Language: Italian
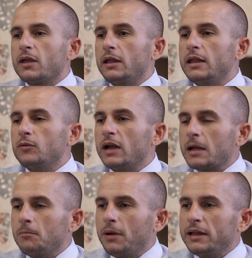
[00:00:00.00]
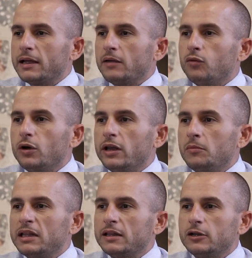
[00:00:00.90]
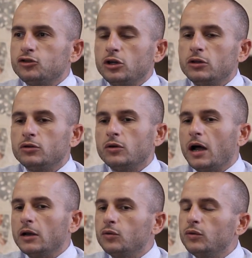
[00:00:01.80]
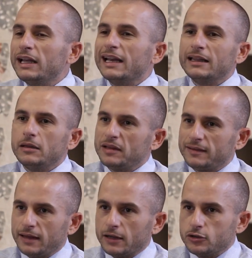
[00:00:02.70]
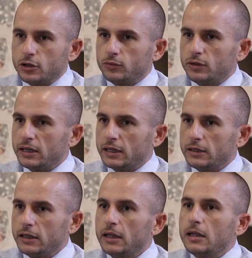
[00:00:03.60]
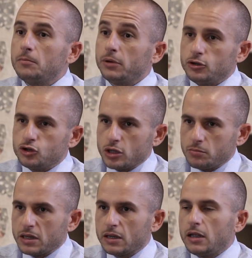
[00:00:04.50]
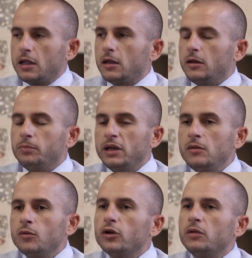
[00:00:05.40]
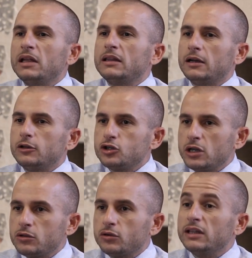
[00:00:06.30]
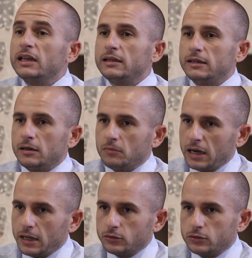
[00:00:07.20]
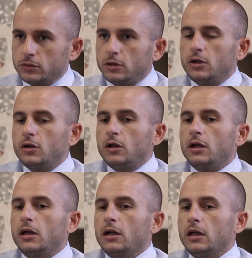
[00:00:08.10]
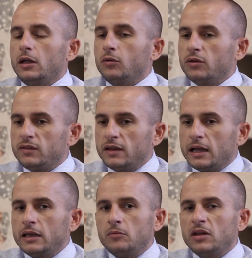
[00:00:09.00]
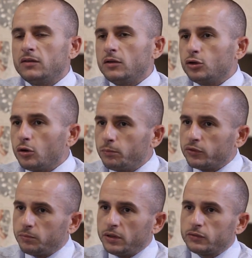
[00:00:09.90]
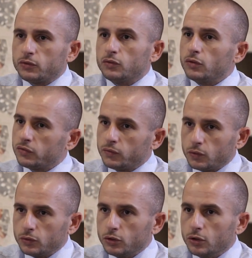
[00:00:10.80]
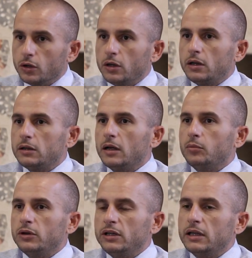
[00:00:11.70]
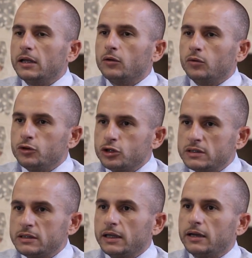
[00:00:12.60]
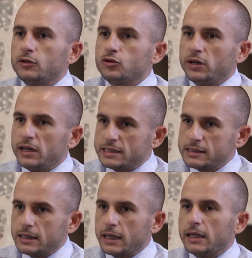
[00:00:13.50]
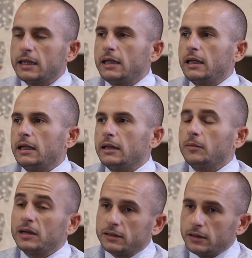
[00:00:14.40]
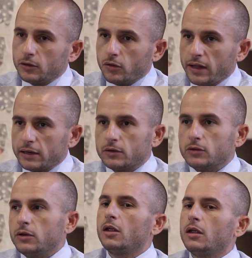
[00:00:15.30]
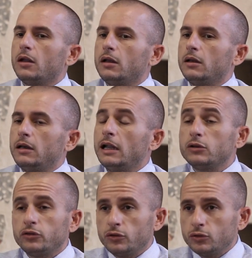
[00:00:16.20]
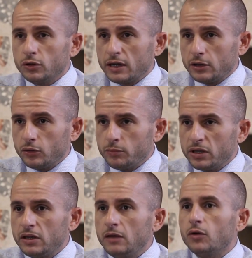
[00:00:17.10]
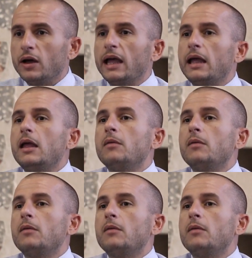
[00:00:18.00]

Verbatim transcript: ed è una campagna che vuole rimettere al centro alcuni grandi messaggi, alcuni grandi principi. Il primo, rimettere al centro i diritti del malato, eh, in questi anni messi troppo spesso sullo sfondo da politiche economicistiche e ragioneristiche eh, da parte del governo. L'altro secondo grande obiettivo è